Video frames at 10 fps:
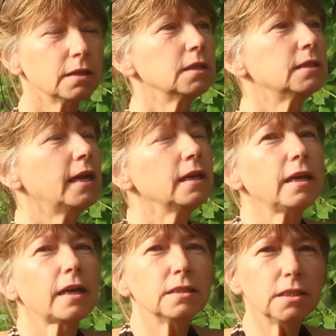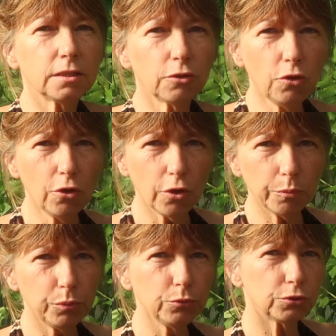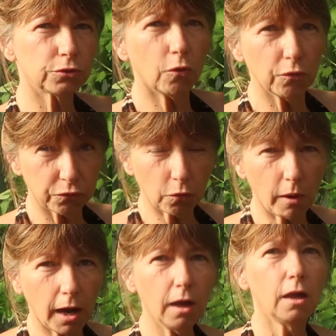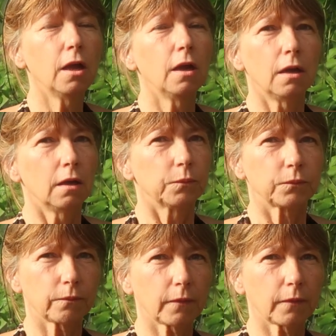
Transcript: C'est celle qui résiste le plus au froid. Mais elle n'est pas bonne.